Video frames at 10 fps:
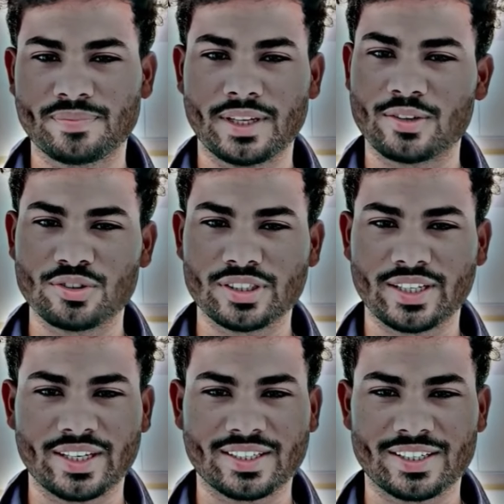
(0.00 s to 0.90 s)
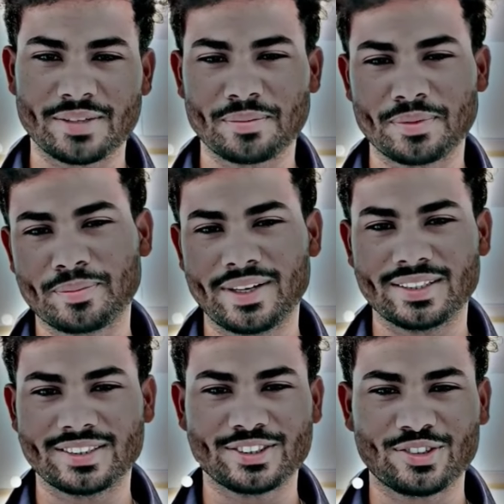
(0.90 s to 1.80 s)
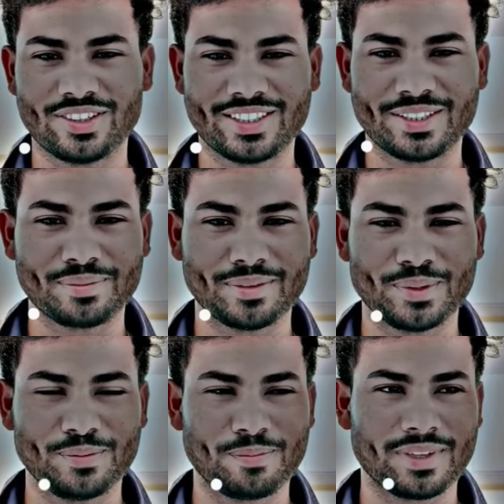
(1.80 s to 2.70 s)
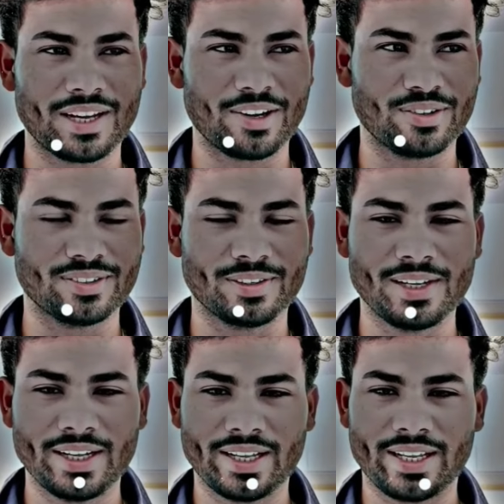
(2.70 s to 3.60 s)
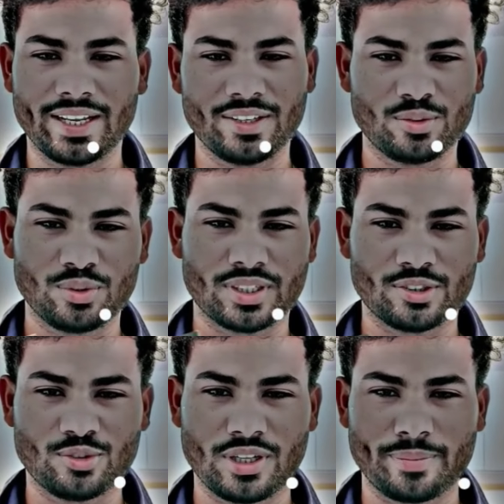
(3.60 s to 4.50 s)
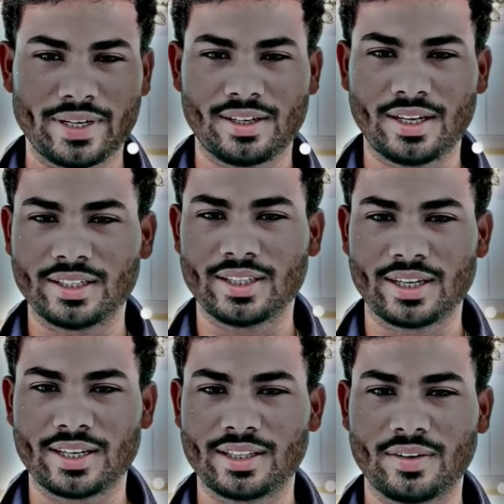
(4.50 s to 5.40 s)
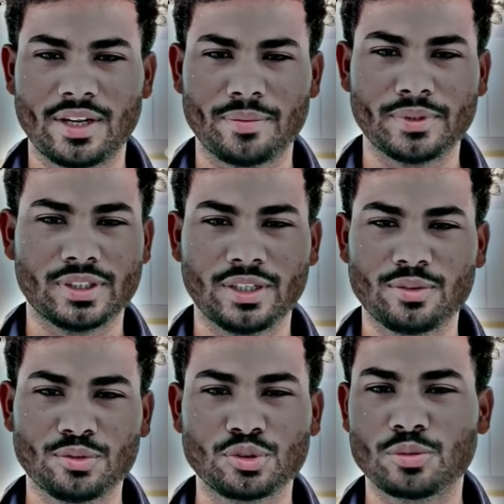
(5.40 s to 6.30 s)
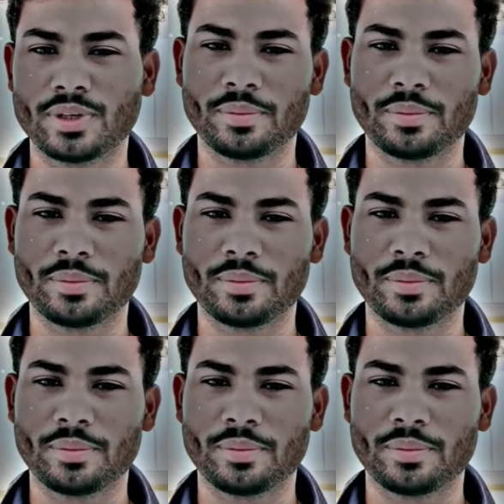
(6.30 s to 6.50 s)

এখন টিকিট কেটে আমি বাংলাদেশে চলে যেতে পারবো কারণ এই দুইটা যদি আমার হাতে থাকে তাহলে আমি যে কোনো সময়